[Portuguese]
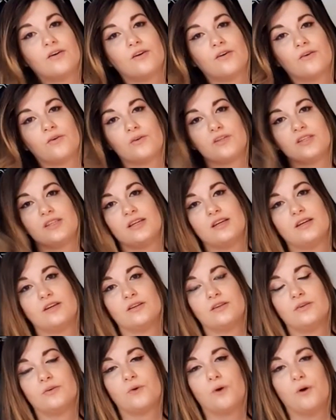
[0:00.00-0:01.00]

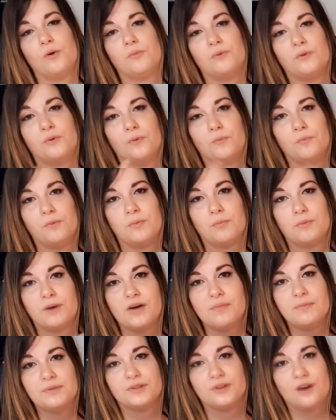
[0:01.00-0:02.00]
conseguido como meu
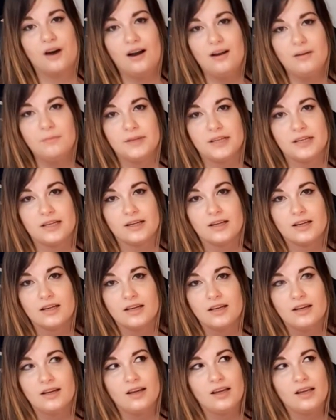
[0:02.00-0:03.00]
próprio nome,
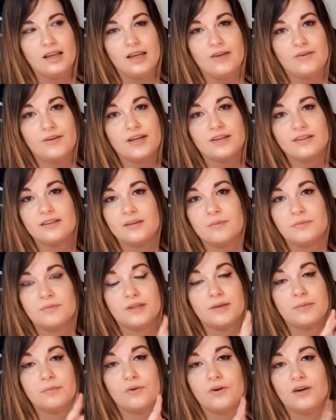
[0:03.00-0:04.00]
eu ia de
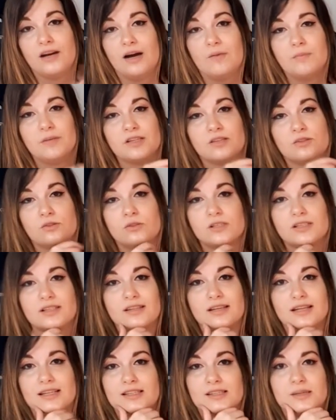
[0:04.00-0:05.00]
demorar umas duas,
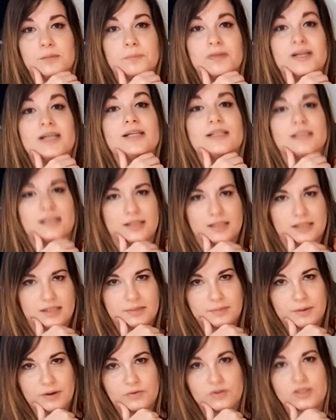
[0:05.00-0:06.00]
três semanas
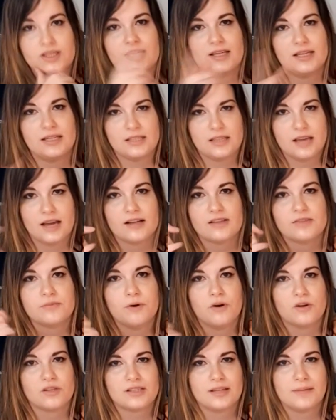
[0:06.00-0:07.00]
para conseguir esse
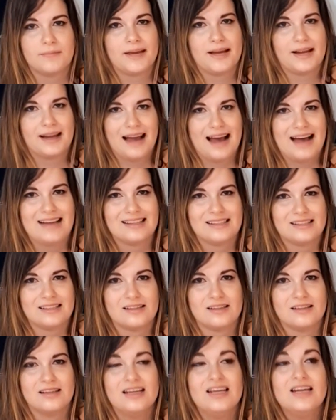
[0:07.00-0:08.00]
Xbox na minha casa.
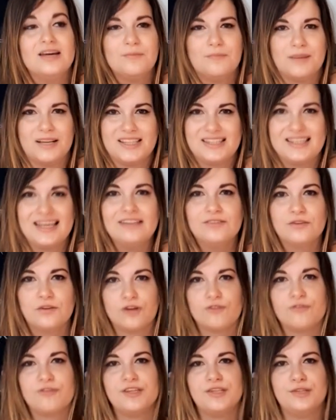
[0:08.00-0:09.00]
Mas sendo
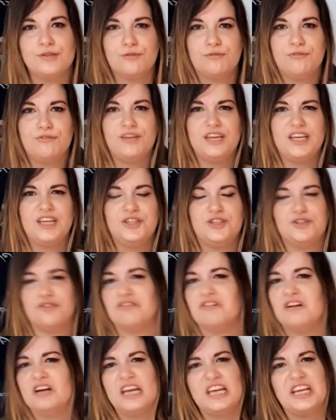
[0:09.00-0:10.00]
que eu fiz o
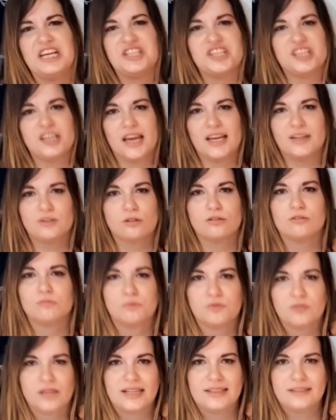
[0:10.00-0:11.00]
vídeo e xinguei todo
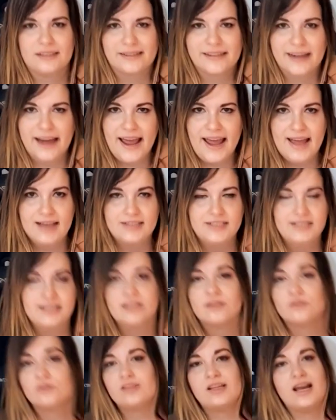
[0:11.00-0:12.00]
mundo na
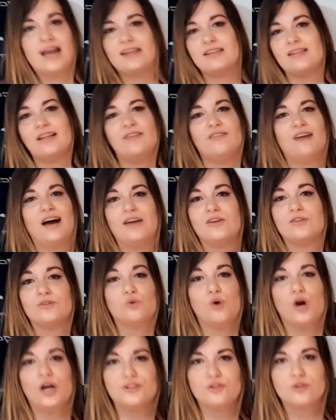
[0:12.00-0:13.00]
internet, os caras levaram
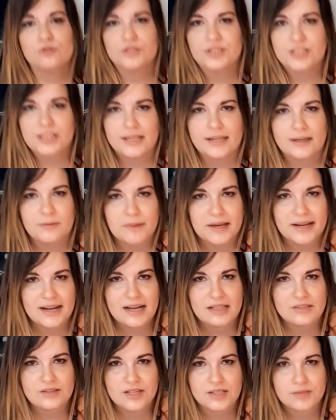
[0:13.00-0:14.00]
no outro dia na minha
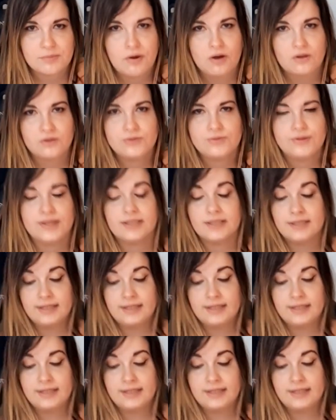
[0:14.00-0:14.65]
casa o Xbox One.